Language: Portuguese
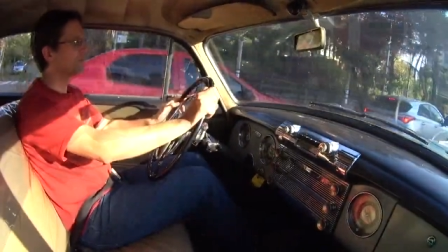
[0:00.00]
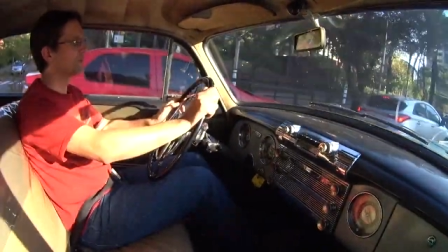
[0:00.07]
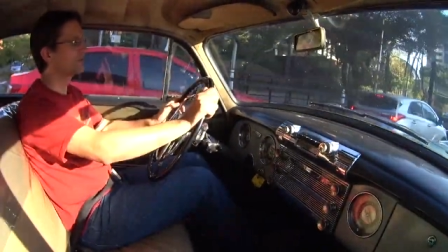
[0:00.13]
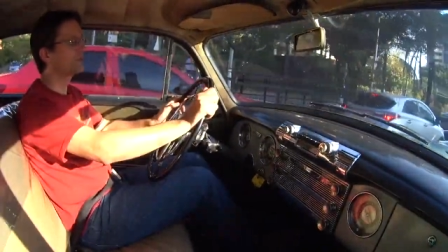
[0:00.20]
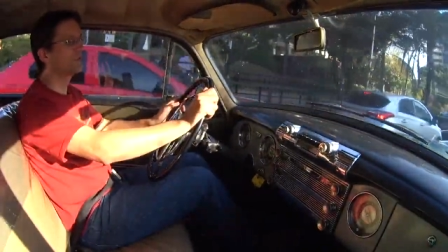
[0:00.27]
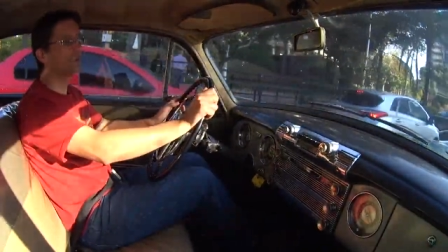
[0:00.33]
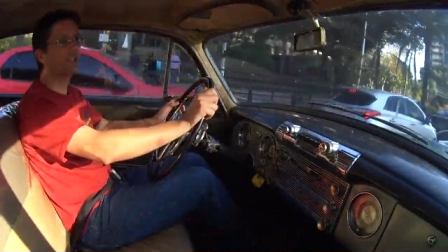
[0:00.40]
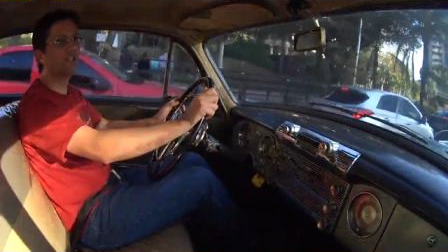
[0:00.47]

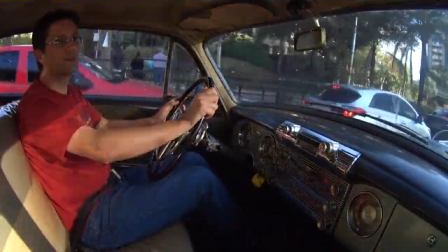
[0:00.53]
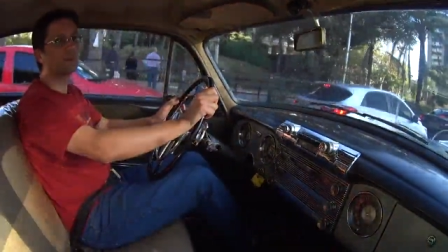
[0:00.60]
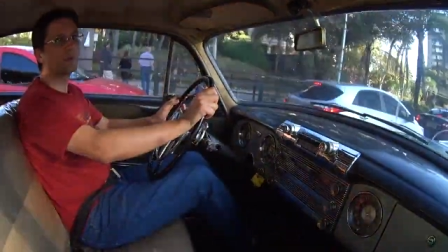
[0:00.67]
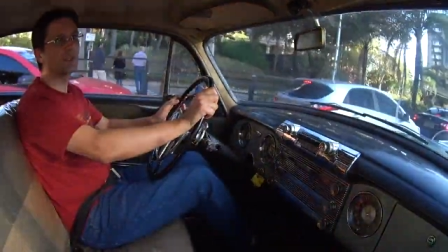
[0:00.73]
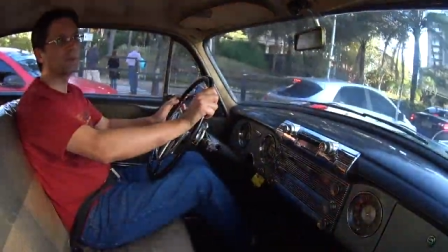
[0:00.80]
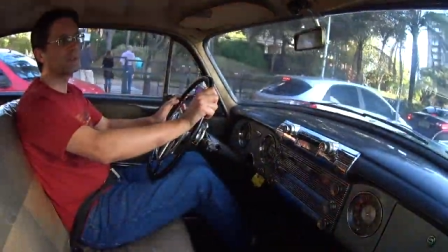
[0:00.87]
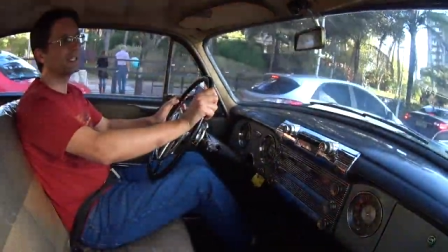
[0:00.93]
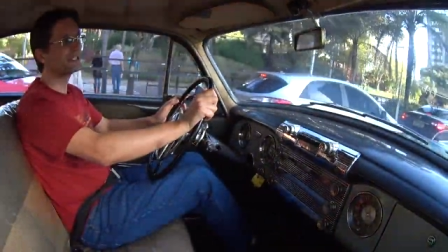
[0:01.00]
Outro grande
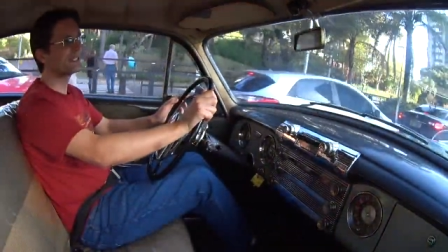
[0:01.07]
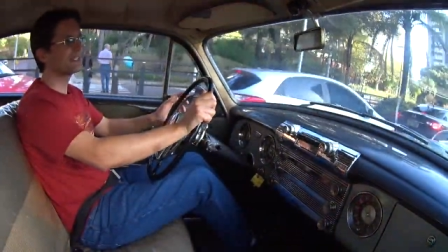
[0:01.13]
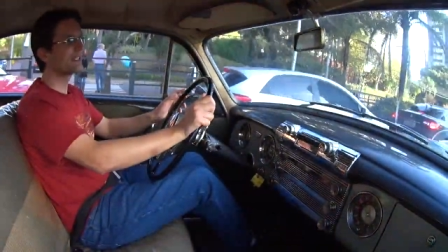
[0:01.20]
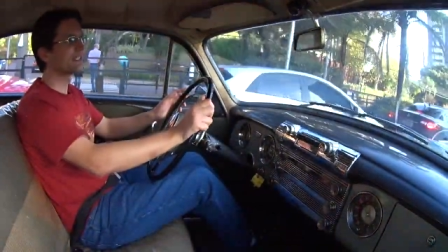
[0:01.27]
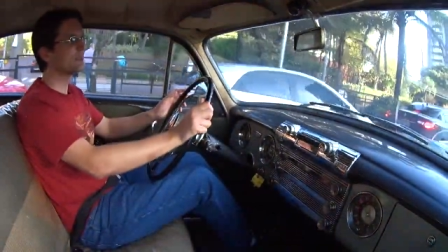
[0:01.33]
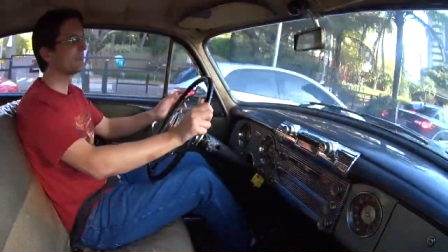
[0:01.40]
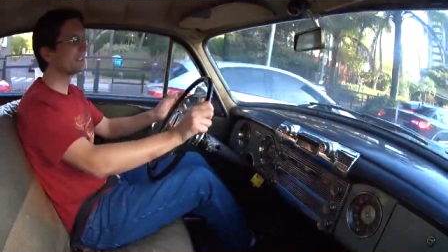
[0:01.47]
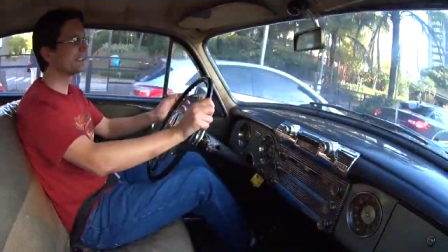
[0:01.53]
problema dessa
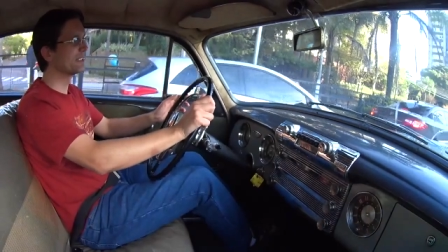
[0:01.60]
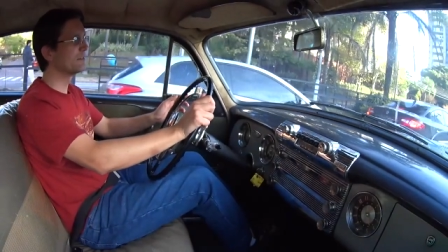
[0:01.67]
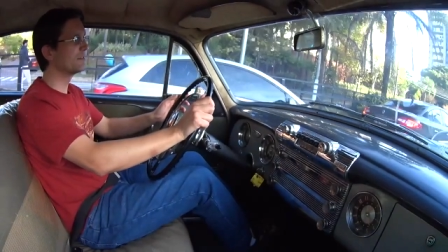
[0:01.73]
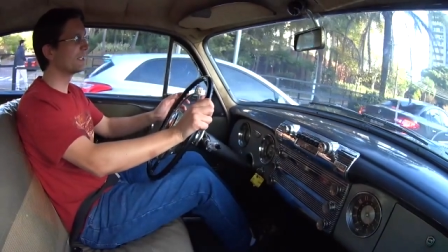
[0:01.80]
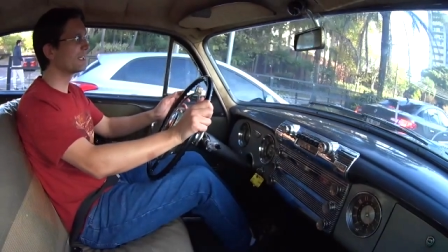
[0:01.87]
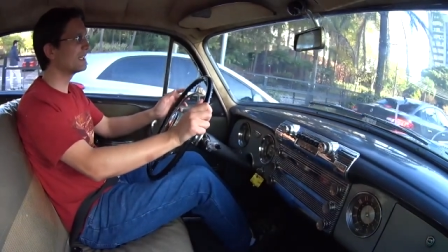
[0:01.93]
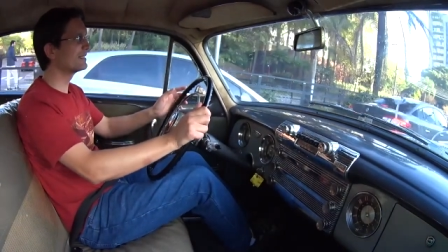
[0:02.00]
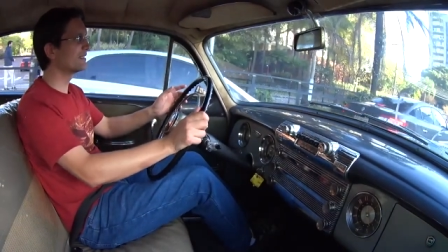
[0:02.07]
transmissão
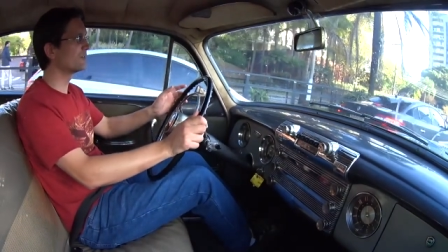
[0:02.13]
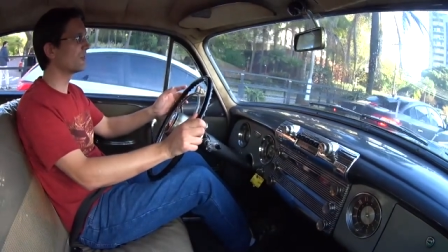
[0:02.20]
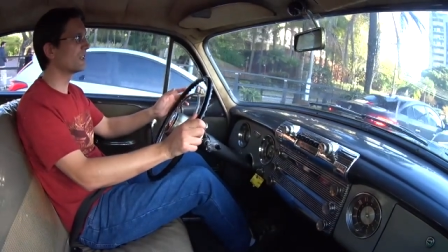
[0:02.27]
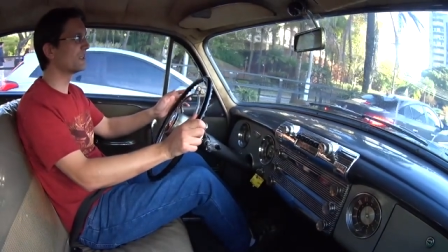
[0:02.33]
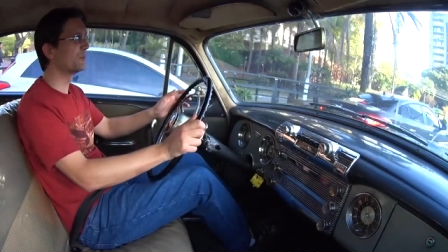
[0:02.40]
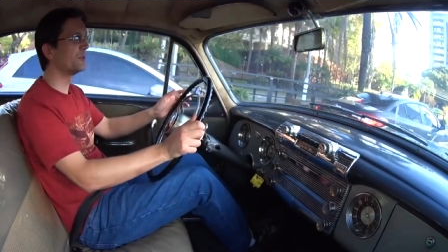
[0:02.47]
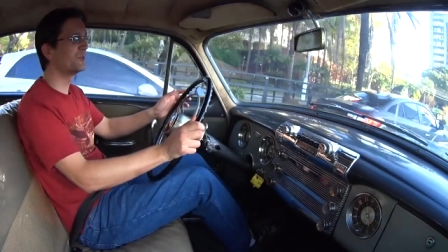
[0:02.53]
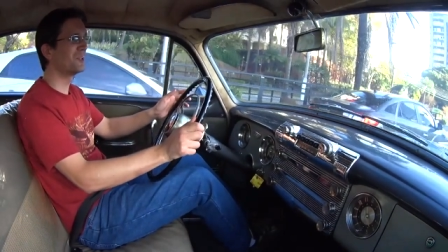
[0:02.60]
é que ela se
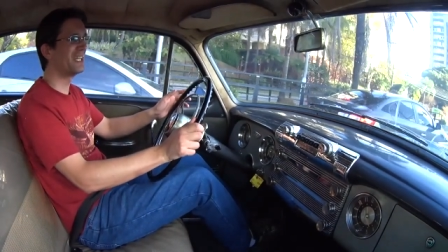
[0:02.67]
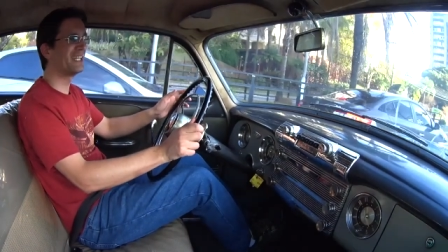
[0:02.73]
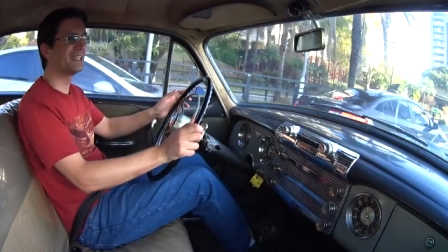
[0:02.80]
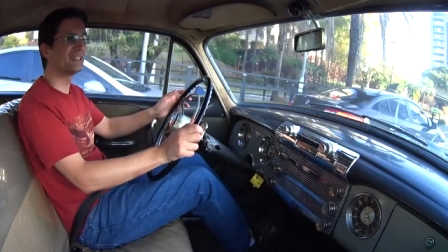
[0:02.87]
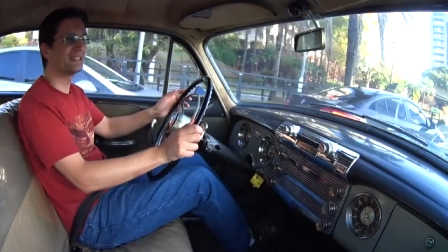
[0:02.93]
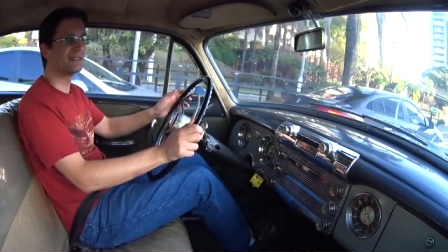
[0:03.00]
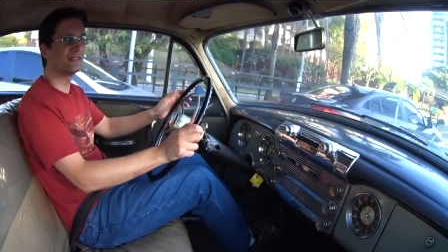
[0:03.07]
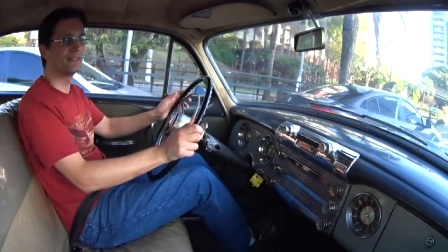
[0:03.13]
torna muito
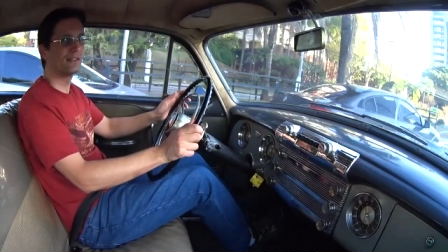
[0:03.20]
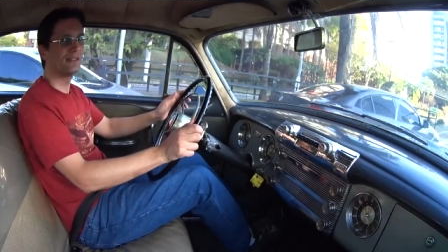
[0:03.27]
lenta.